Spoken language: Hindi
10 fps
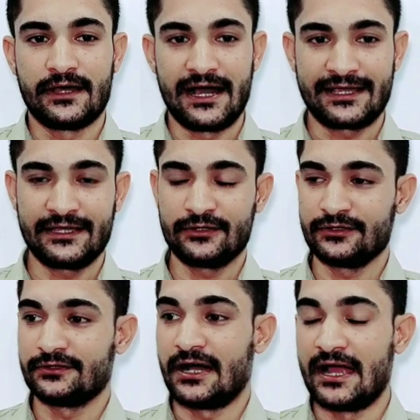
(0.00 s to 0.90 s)
आखिर
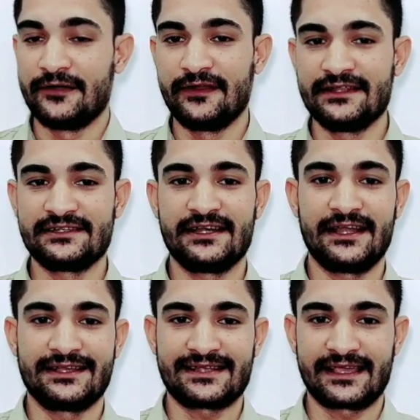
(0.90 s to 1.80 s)
हार्डवेयर इंजीनियर
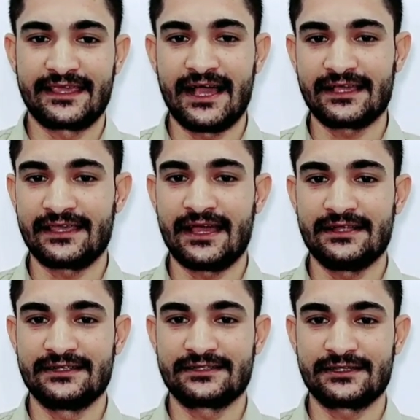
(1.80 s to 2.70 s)
ने ऐसा क्या किया
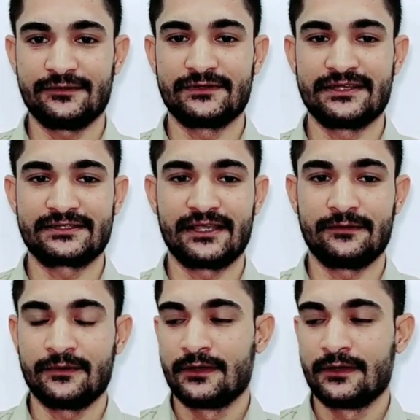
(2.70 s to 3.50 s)
जिसकी वजह से